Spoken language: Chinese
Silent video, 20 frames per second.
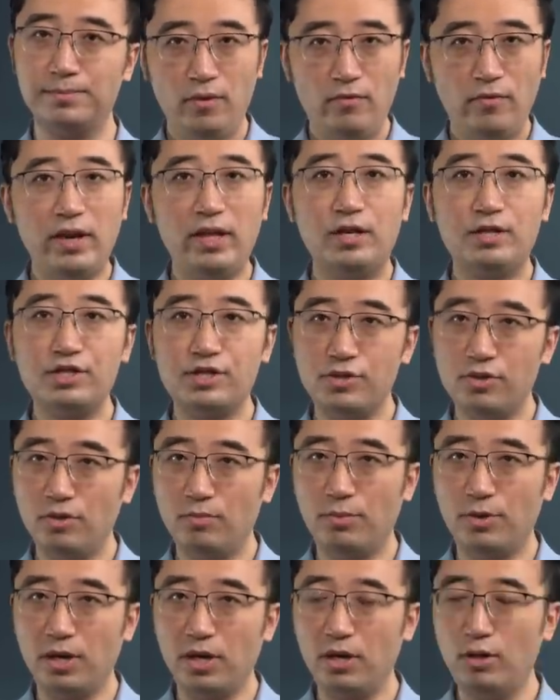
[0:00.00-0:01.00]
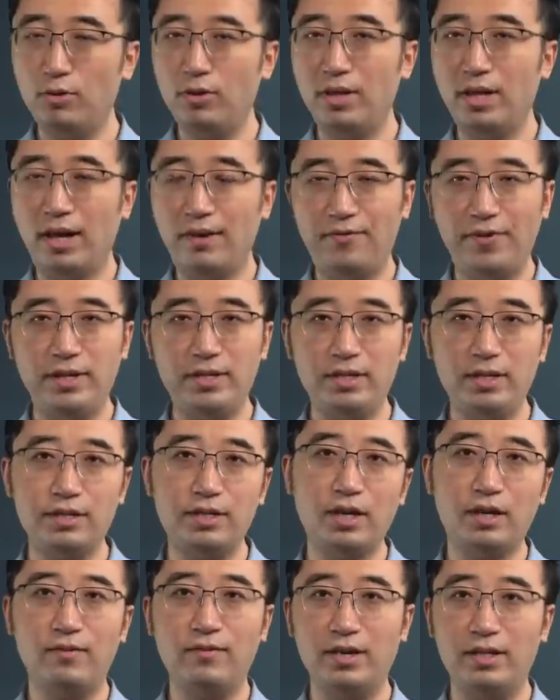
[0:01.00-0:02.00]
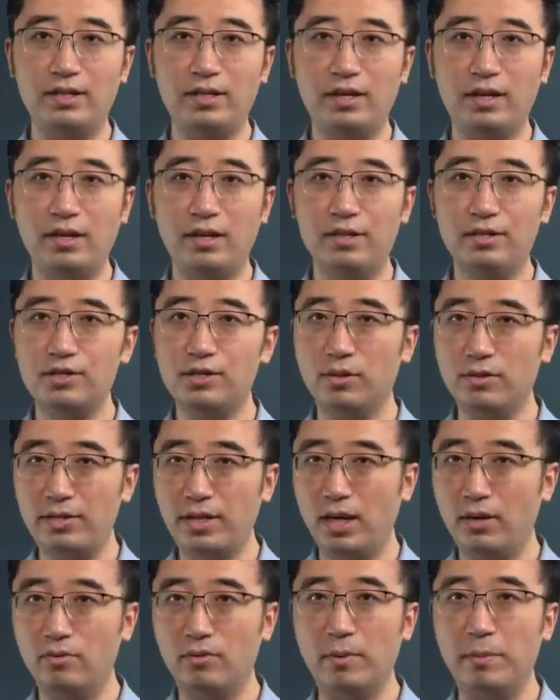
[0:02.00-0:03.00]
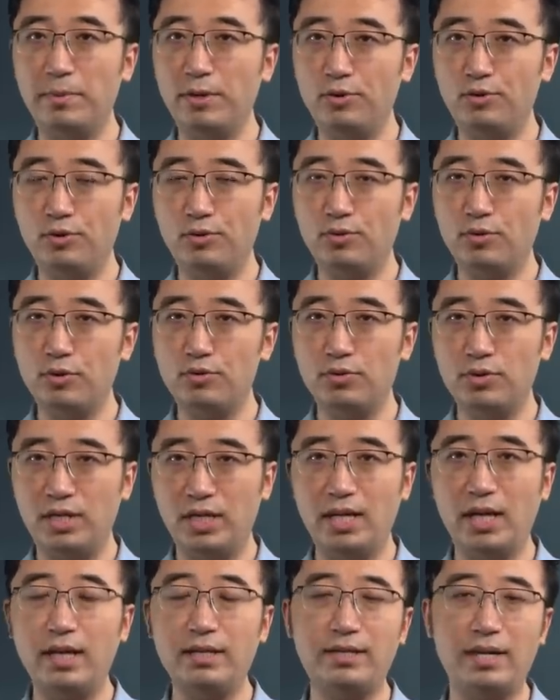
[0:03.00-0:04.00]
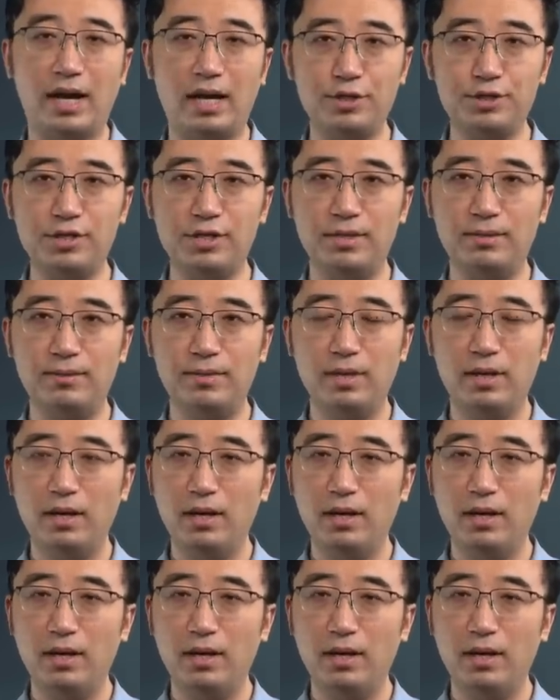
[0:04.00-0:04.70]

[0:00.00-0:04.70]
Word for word: 为了使用博弈论来分析这个问题，首先我们必须做出几点假设：